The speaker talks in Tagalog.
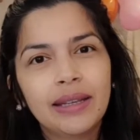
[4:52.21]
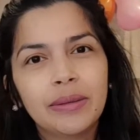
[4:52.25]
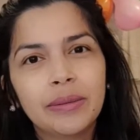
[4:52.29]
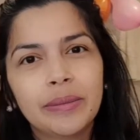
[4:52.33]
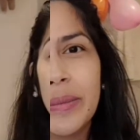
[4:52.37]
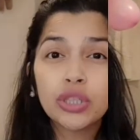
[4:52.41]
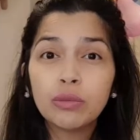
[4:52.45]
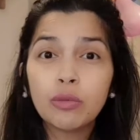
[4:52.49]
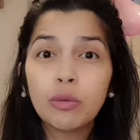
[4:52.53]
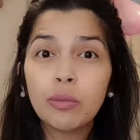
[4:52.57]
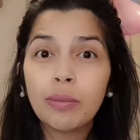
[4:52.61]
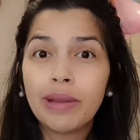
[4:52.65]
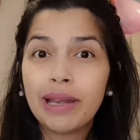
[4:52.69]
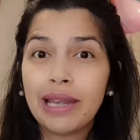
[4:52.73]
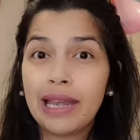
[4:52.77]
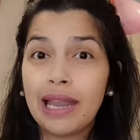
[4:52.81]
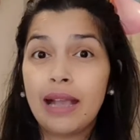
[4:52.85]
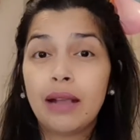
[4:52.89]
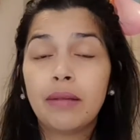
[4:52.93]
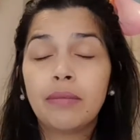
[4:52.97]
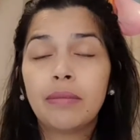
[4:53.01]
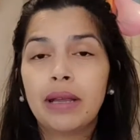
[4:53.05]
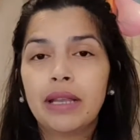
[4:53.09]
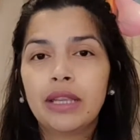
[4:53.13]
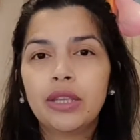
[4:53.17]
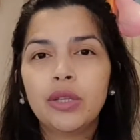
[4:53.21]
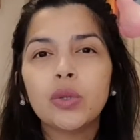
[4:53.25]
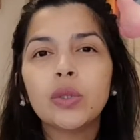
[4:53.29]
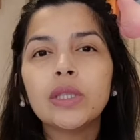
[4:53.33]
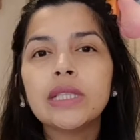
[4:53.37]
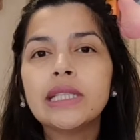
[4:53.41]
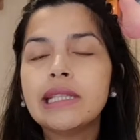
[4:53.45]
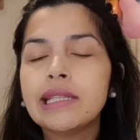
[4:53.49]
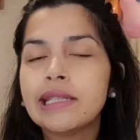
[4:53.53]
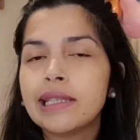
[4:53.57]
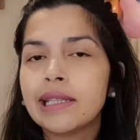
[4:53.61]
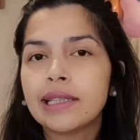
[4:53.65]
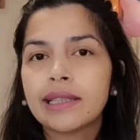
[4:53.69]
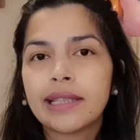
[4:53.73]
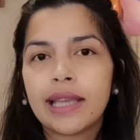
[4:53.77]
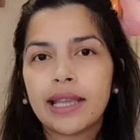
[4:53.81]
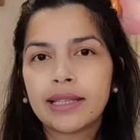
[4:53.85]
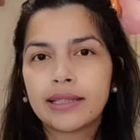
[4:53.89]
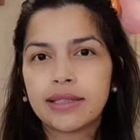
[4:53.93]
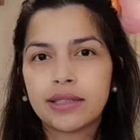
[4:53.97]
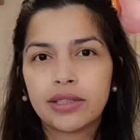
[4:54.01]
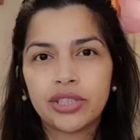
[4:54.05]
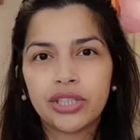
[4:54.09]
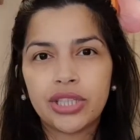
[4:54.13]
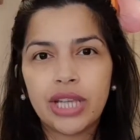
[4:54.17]
Kung gusto mong malaman yung detailed
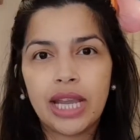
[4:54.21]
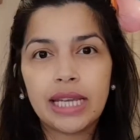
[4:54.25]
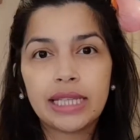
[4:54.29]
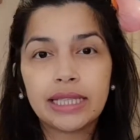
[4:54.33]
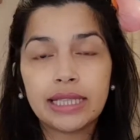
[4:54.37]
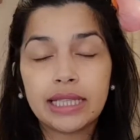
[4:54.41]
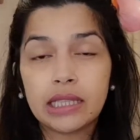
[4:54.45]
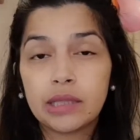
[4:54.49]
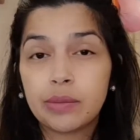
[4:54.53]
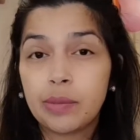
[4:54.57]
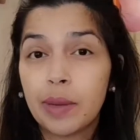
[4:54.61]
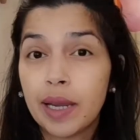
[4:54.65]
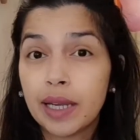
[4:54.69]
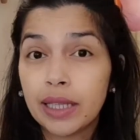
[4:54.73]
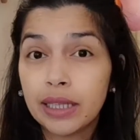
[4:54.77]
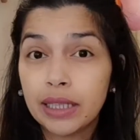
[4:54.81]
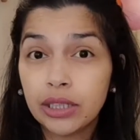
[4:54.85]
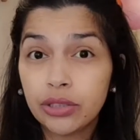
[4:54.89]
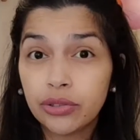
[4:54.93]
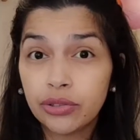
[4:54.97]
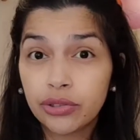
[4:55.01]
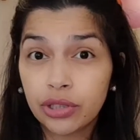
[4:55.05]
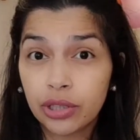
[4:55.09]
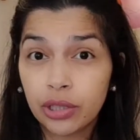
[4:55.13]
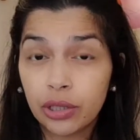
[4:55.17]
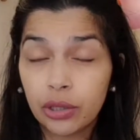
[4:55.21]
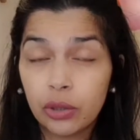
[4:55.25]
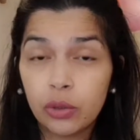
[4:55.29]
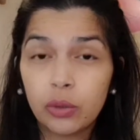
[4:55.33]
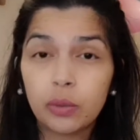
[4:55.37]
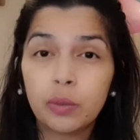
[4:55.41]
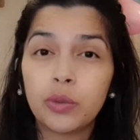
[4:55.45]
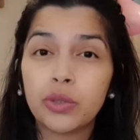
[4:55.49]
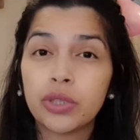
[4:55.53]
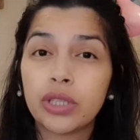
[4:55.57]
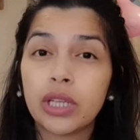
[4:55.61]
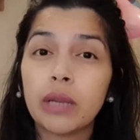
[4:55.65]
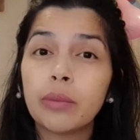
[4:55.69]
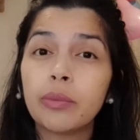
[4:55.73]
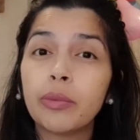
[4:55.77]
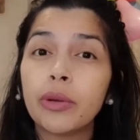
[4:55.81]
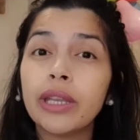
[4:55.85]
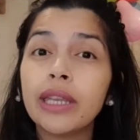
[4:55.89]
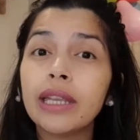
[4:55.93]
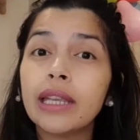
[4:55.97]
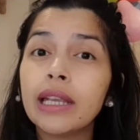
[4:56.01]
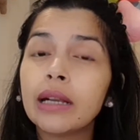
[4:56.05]
exercises para dito sa Globus ay pwede